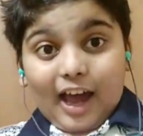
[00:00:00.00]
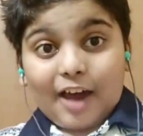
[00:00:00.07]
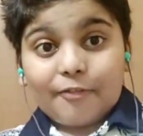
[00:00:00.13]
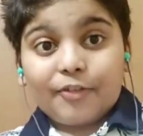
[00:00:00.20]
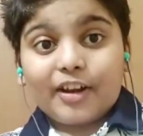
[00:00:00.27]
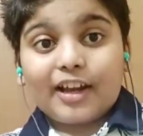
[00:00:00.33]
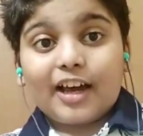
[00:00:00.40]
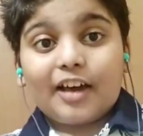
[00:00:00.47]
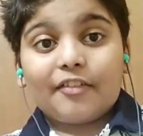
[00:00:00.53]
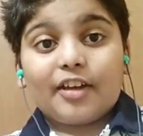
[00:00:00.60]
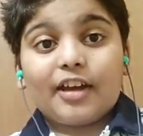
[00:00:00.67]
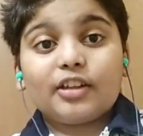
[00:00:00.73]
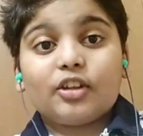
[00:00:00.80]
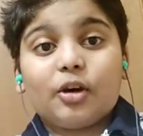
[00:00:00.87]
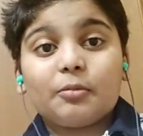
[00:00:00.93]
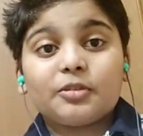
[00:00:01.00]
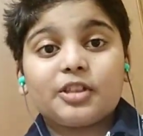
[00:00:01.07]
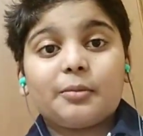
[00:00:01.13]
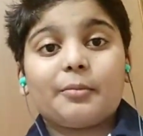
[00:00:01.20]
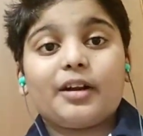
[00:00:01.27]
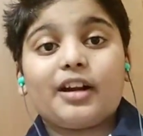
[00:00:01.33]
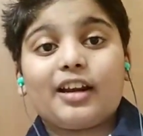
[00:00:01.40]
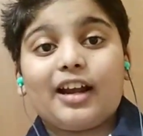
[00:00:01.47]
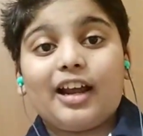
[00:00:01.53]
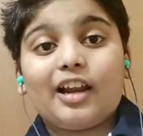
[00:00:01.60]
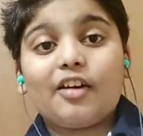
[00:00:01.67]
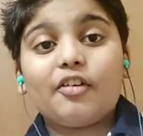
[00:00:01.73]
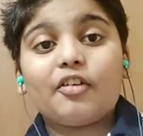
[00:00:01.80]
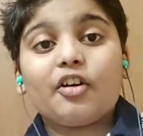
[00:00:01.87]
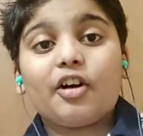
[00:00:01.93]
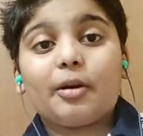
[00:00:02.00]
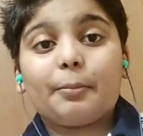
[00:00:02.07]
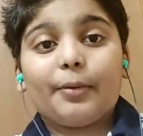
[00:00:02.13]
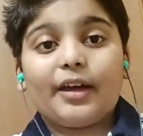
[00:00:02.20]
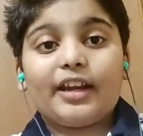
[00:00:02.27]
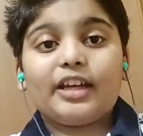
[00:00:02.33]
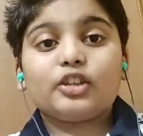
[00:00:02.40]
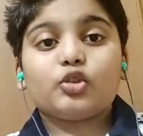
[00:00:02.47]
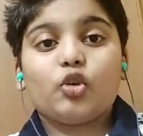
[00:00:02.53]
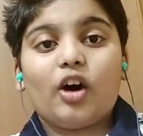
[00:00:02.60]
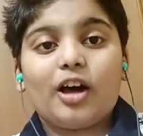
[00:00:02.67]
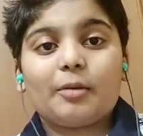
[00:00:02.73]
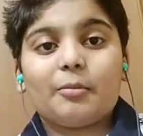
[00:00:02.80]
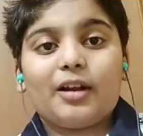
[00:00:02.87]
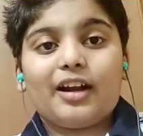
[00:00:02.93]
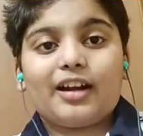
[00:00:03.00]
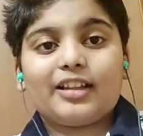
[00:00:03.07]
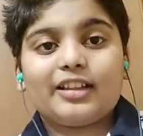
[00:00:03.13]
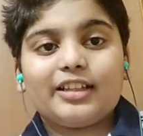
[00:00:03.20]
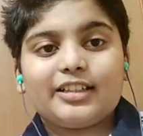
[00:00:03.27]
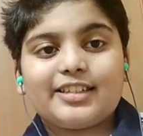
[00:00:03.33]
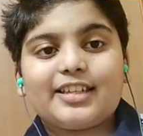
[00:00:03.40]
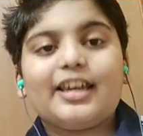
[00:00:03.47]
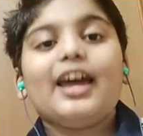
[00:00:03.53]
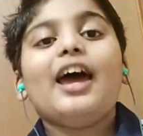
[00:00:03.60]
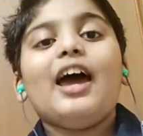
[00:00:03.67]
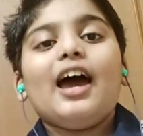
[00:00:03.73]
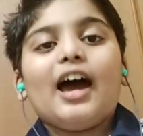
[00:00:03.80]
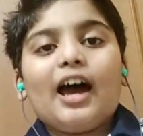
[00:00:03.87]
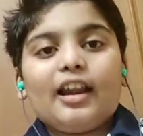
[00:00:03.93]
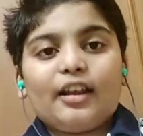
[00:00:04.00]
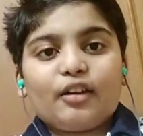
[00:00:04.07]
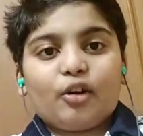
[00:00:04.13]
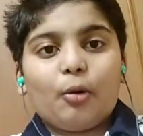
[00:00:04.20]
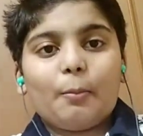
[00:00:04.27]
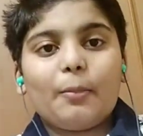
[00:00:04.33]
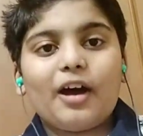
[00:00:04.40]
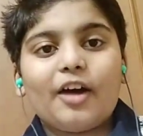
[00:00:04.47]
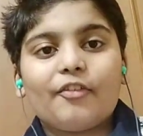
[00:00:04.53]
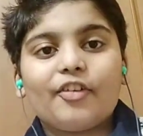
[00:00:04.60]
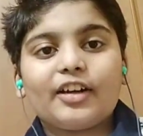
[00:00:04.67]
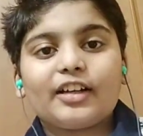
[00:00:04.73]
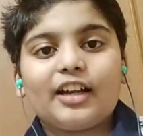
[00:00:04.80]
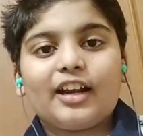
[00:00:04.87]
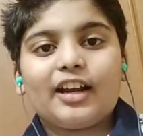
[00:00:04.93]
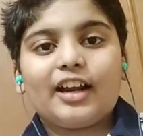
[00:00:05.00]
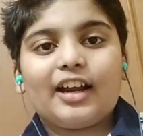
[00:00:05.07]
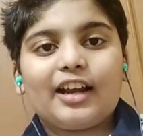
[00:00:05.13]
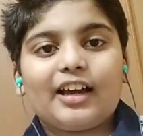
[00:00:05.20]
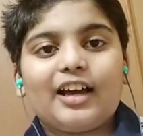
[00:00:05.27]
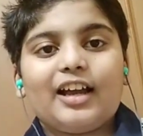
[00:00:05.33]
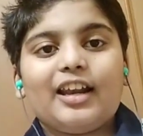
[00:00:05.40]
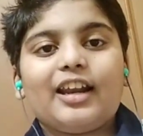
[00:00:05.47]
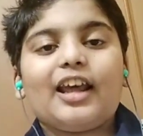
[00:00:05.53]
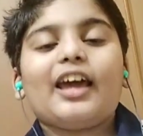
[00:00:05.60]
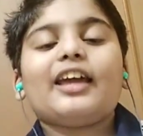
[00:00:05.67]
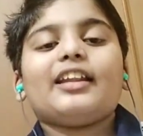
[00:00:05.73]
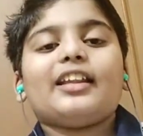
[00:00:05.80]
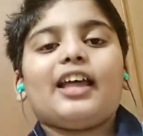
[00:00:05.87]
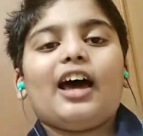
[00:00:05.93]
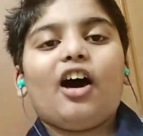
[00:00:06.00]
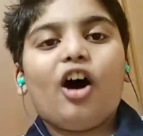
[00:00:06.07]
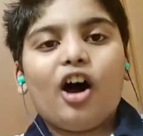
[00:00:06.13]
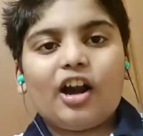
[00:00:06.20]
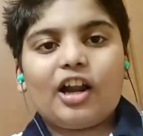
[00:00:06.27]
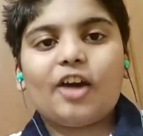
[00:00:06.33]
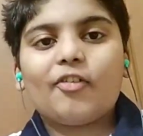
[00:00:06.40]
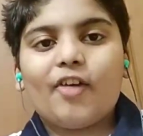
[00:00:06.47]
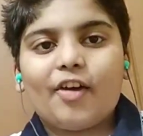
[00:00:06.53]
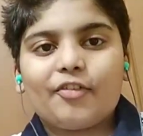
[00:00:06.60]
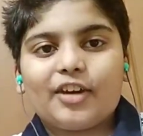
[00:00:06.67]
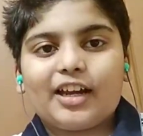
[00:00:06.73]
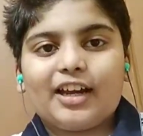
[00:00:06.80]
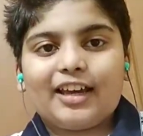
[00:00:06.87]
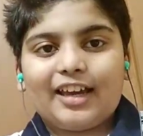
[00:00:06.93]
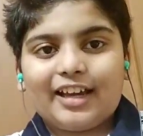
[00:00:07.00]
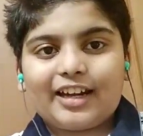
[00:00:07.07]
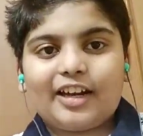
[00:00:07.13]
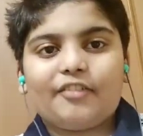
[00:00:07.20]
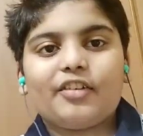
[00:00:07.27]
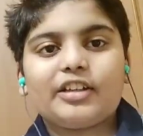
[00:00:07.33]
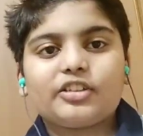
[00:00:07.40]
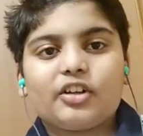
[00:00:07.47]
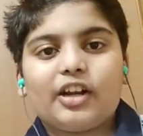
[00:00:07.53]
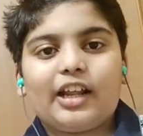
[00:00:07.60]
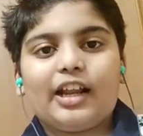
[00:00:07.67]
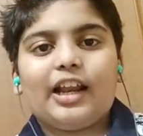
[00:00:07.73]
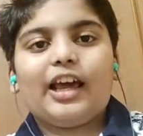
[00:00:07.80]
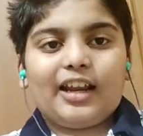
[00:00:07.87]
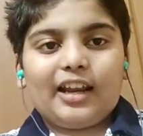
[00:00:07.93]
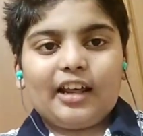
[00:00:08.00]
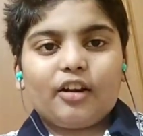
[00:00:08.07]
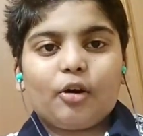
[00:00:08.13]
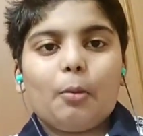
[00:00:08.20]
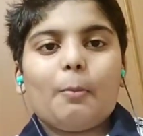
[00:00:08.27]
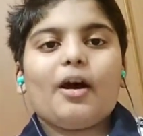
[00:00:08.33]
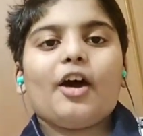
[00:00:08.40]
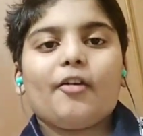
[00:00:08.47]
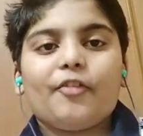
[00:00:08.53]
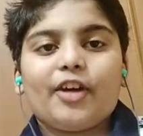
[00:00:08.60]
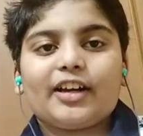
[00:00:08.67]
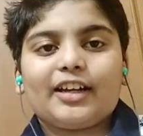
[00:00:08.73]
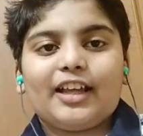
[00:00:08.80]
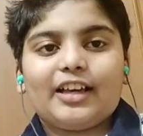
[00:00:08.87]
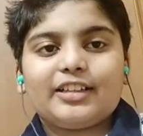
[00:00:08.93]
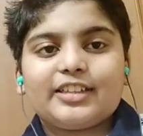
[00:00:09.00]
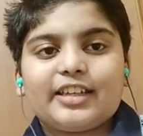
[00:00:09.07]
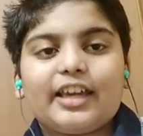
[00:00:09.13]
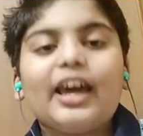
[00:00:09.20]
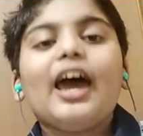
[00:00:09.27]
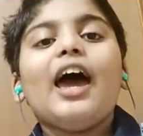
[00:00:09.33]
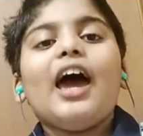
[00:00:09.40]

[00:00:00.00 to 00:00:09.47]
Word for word: ஆப்ரிக்காவே துவம்சம் பண்ணுற அளவுக்கு ஒரு பெரிய சுவார் நடந்துச்சு அதில் ரொம்ப அஃபெக்ட் ஆன இடங்கள்னா இந்த ஹார்ன் ஆஃப் ஆஃப்ரிக்கா ஏற்கனவே சொன்னல அதெல்லாம் ரொம்ப அஃபெக்ட் ஆச்சு